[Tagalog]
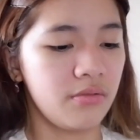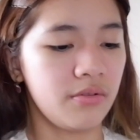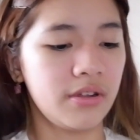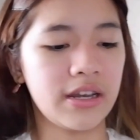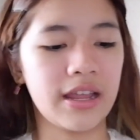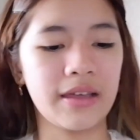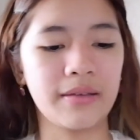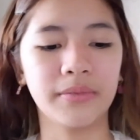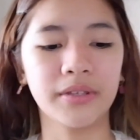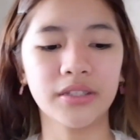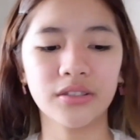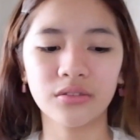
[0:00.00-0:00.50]

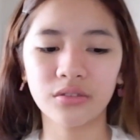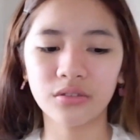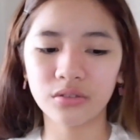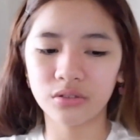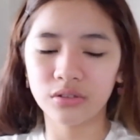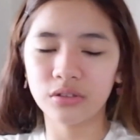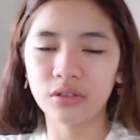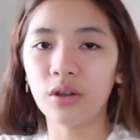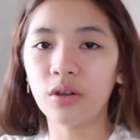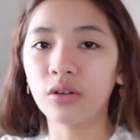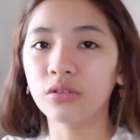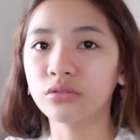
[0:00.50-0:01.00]
Wala, mas
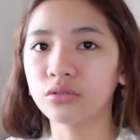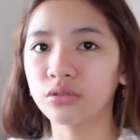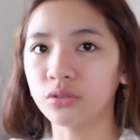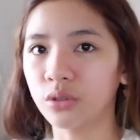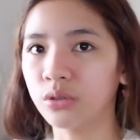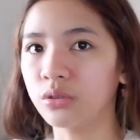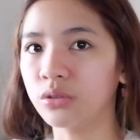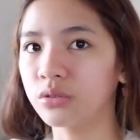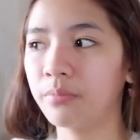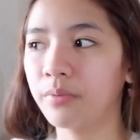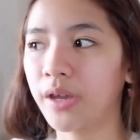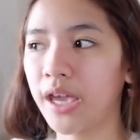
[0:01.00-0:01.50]
gusto ko
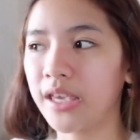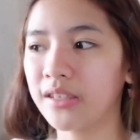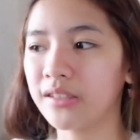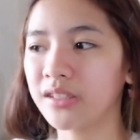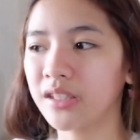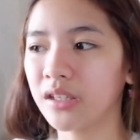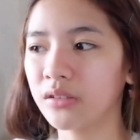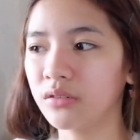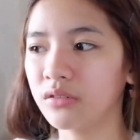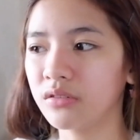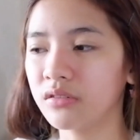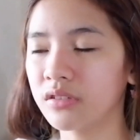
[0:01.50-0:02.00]
to
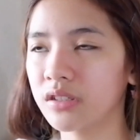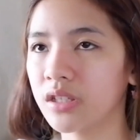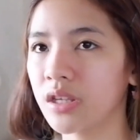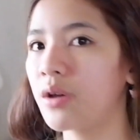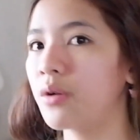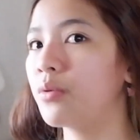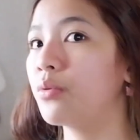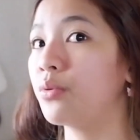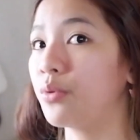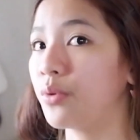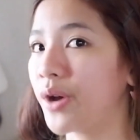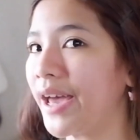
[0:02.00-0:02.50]
kaysa dun sa
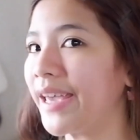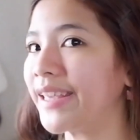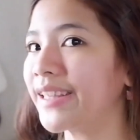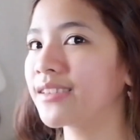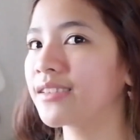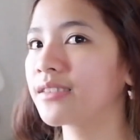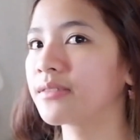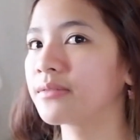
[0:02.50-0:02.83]
white.